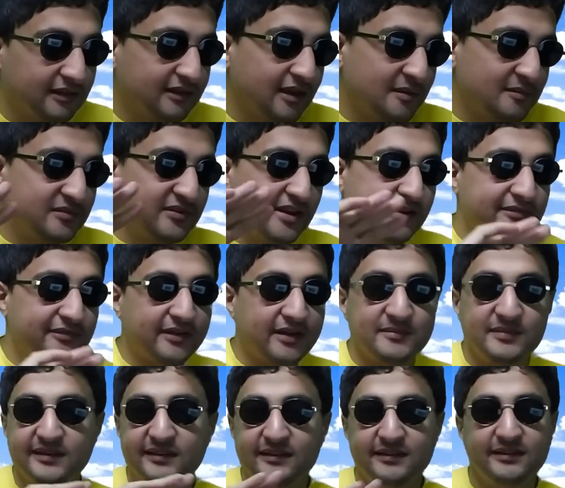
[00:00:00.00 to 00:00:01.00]
يعني انا مش عارف
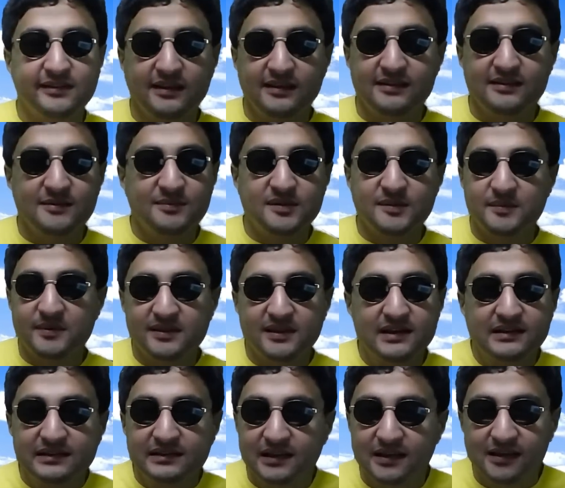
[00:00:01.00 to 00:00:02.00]
خبيره الاتيكيت دي بتبقى
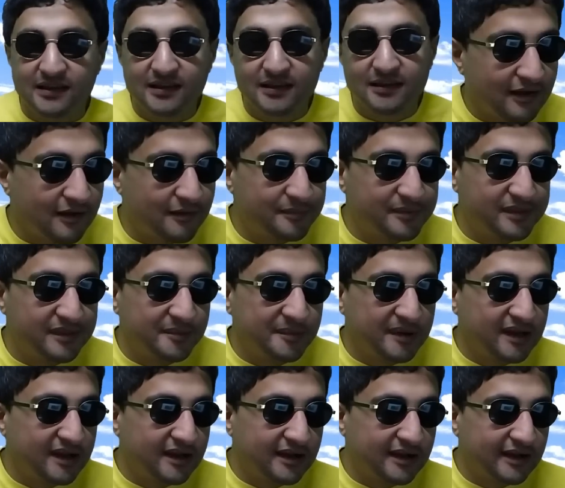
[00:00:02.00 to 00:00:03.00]
دارسه ايه او
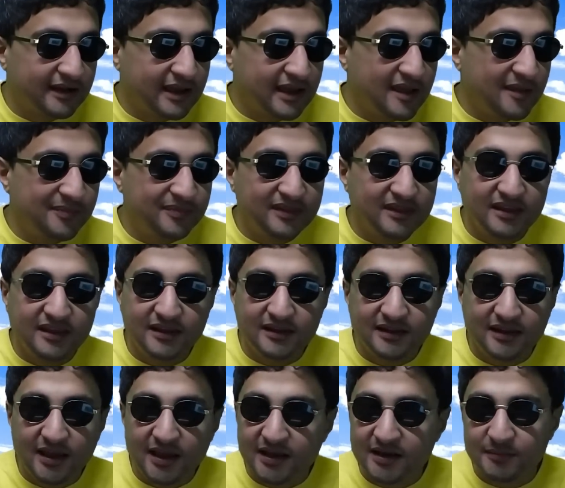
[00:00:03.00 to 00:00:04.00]
بتبقى جايه
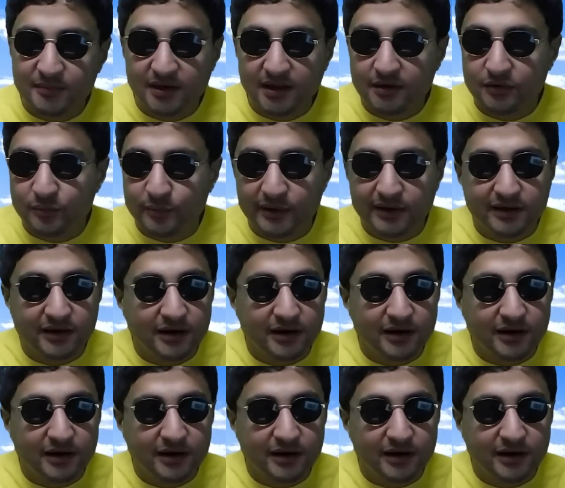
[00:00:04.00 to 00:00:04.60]
منين يعني من انهو باك